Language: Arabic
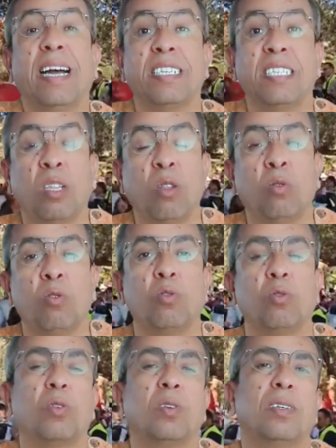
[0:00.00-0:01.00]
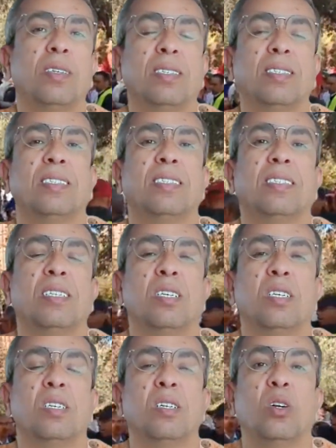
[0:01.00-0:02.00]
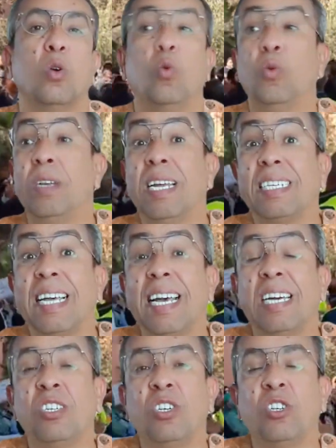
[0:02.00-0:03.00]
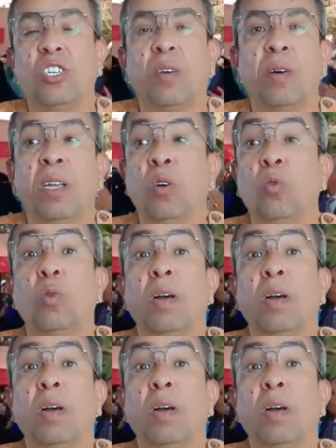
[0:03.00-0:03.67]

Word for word: نقاشات الاجور والناس خارجين للشوارع